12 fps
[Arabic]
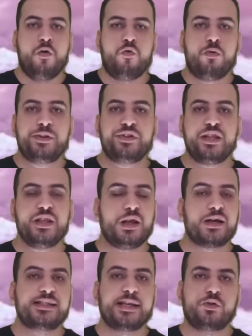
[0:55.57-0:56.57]
ومن ضمن
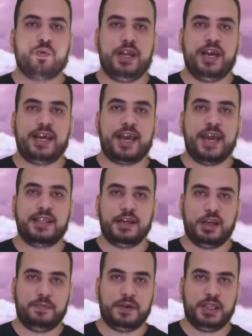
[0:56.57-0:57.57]
القصص والحكايات
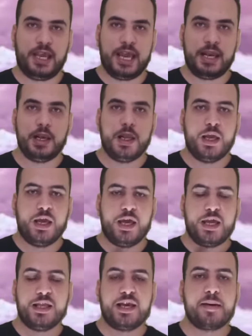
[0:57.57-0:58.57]
اللي بتتقال
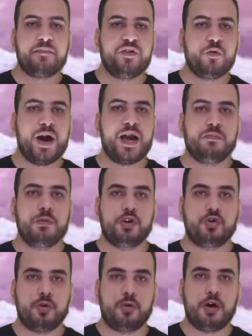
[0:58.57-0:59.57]
إن كان في واحد من
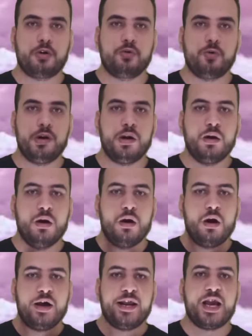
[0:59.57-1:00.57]
التجار دول
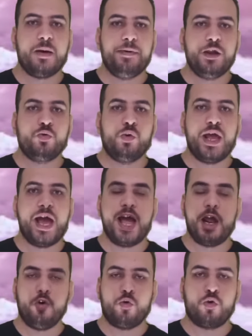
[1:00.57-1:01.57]
رجع بيته لقى
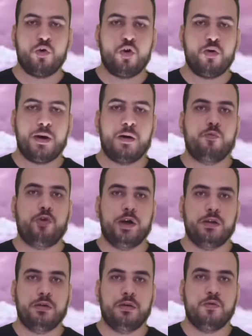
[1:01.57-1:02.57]
أهله كلهم أموات
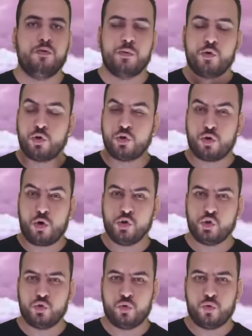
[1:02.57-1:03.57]
ومن كتر
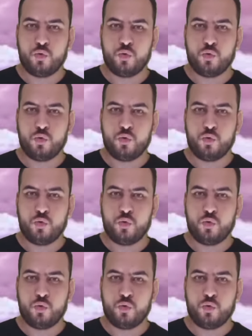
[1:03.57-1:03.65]
حزنه